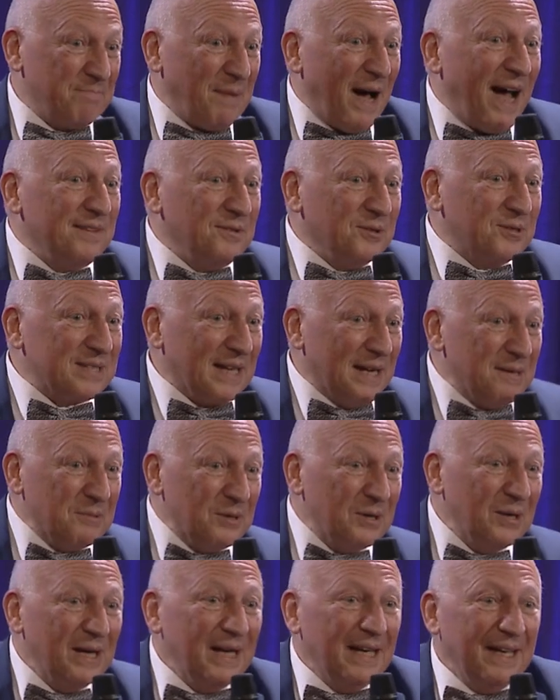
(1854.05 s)

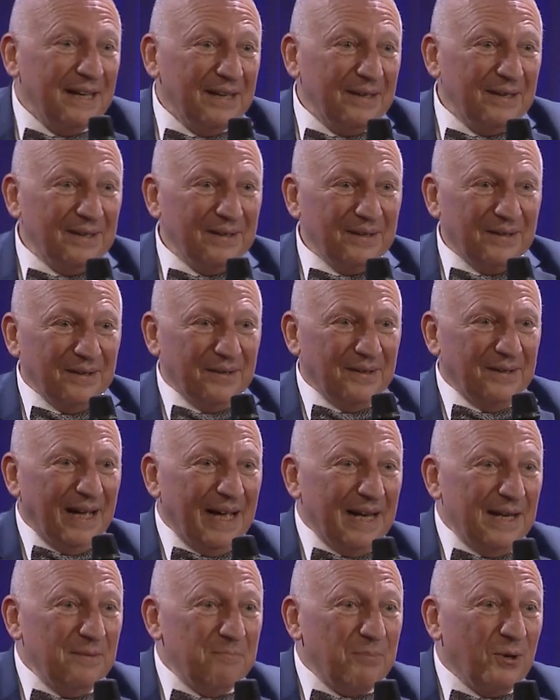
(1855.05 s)
Paradoxalement, euh, euh,
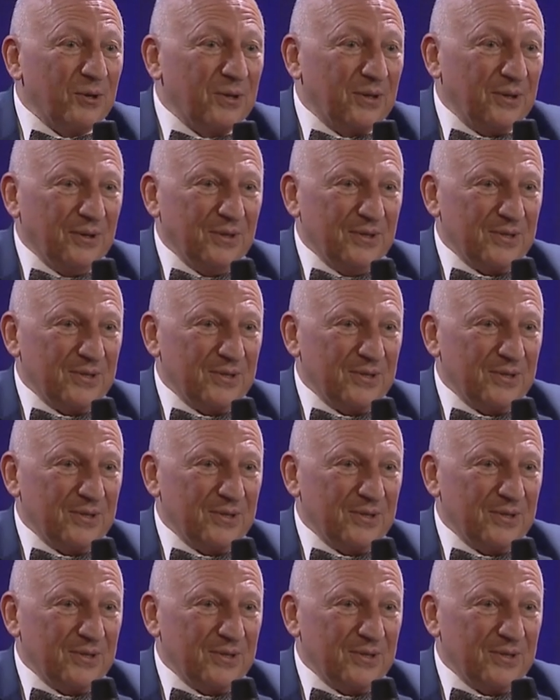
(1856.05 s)
à l'époque,